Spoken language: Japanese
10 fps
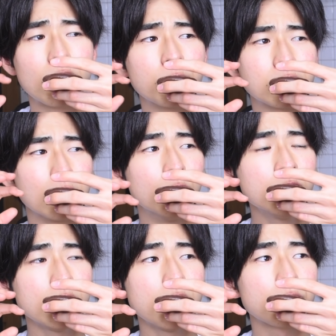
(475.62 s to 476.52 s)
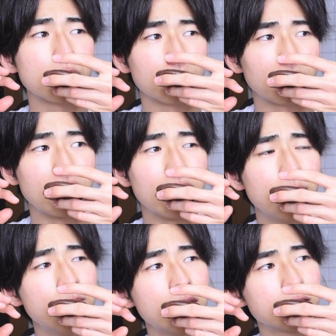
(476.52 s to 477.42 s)
でもさ女の子って
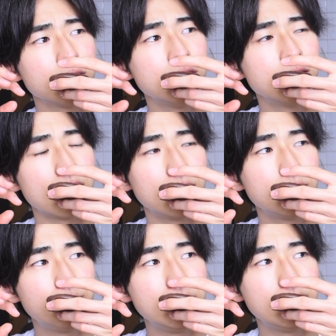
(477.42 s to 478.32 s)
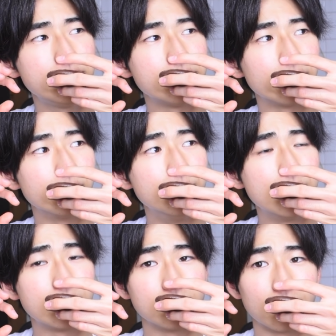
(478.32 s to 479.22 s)
あんまそういう RPG やる
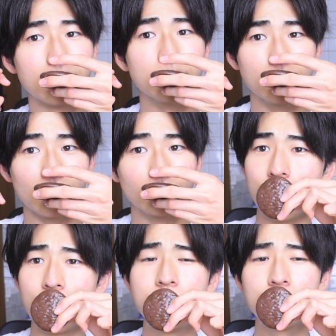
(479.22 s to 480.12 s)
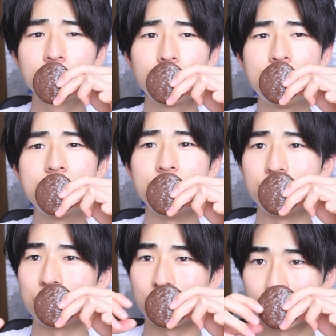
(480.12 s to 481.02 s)
イメージないよねラブベリー
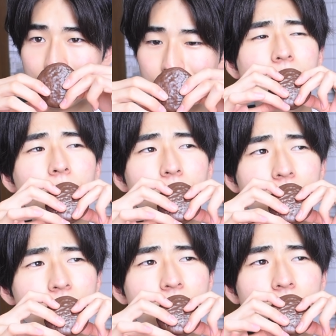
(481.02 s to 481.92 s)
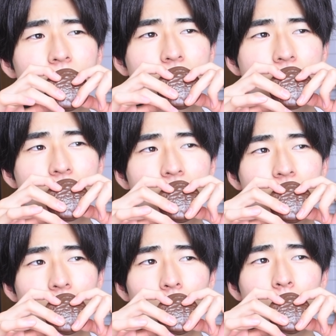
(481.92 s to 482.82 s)
みたいなさ結構日常系のや
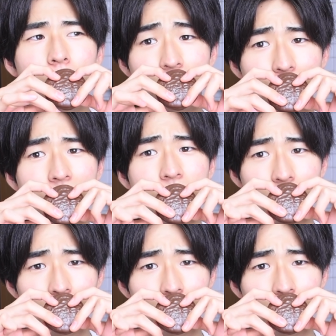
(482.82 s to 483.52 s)
つが多いイメージ